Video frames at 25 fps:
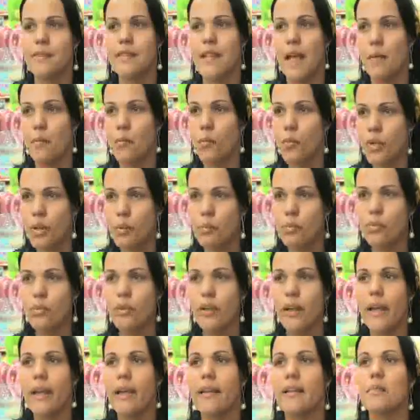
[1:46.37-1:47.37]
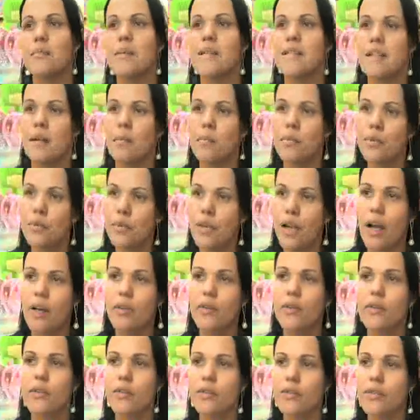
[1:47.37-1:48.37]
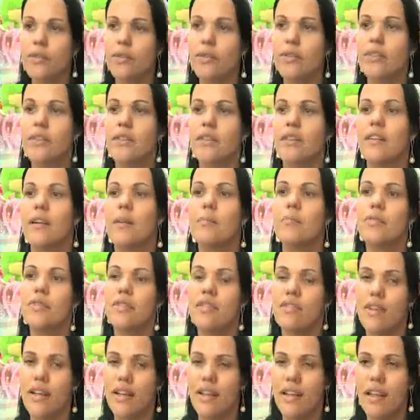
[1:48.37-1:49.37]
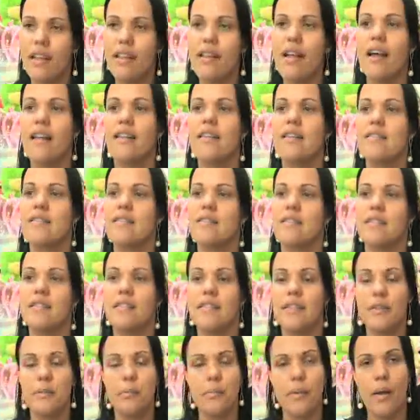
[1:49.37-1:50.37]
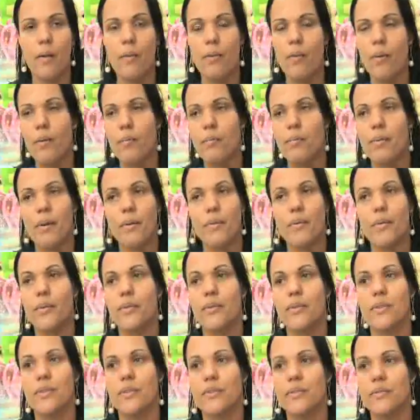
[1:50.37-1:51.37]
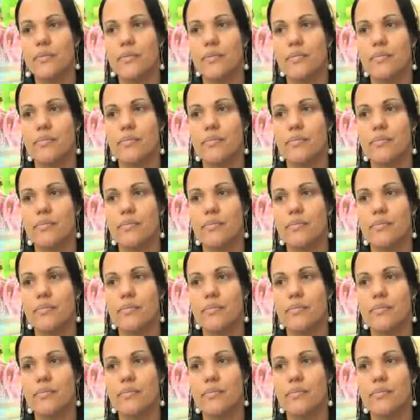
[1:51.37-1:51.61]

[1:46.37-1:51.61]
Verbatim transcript: Sai muita boneca, também sai muito carro de controle, é muita variedade, assim, tanto para um como para o outro.